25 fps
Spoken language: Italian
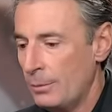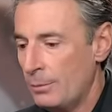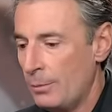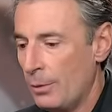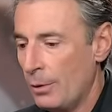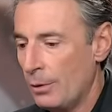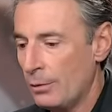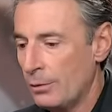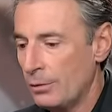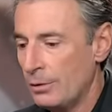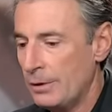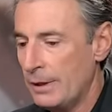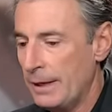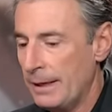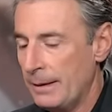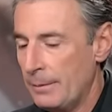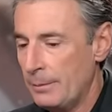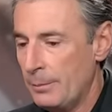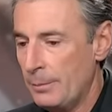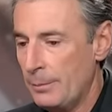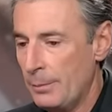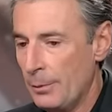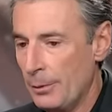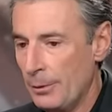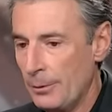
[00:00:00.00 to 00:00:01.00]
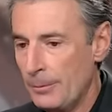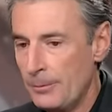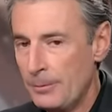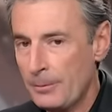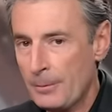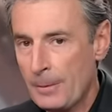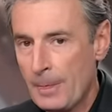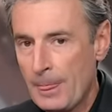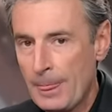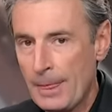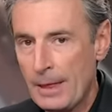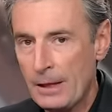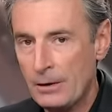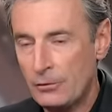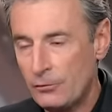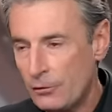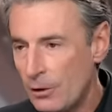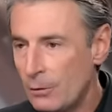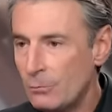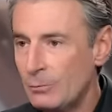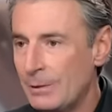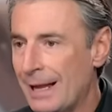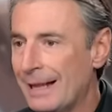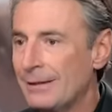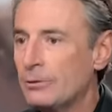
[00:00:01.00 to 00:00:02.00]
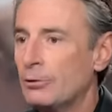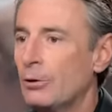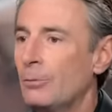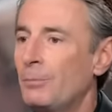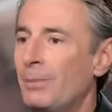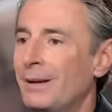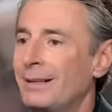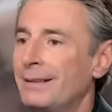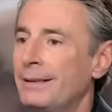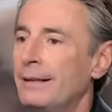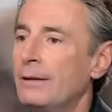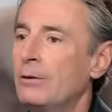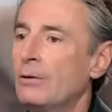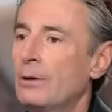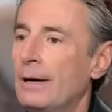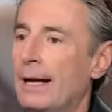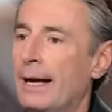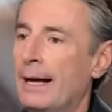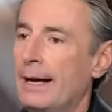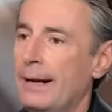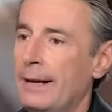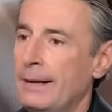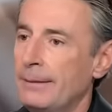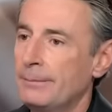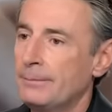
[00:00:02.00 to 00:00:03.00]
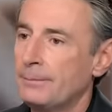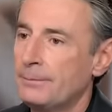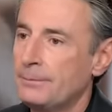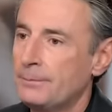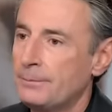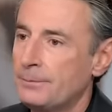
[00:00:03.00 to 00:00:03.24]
poco tempo. C'è un altro particolare.